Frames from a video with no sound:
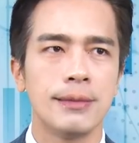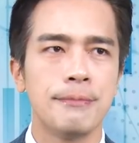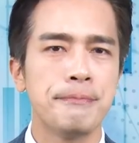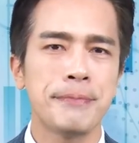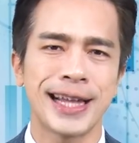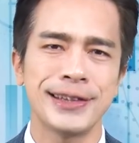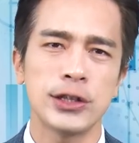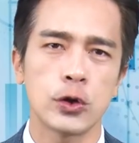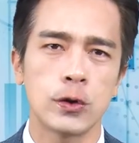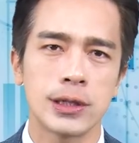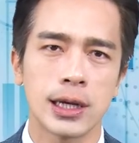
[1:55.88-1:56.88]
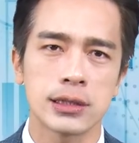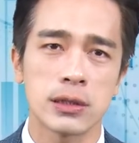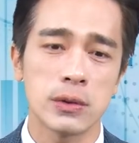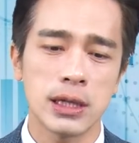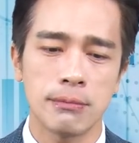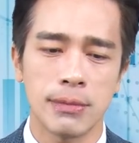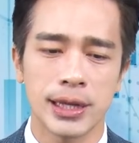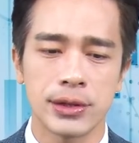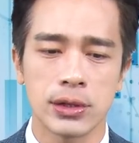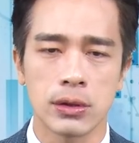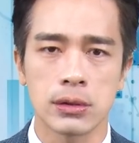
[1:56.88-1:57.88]
蛮牛一样。什么叫
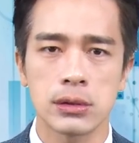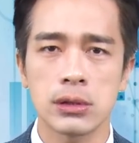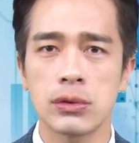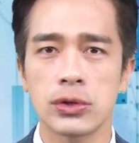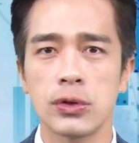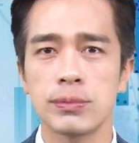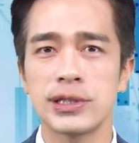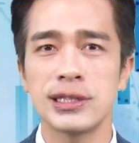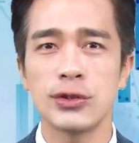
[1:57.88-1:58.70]
蛮牛？斗牛不是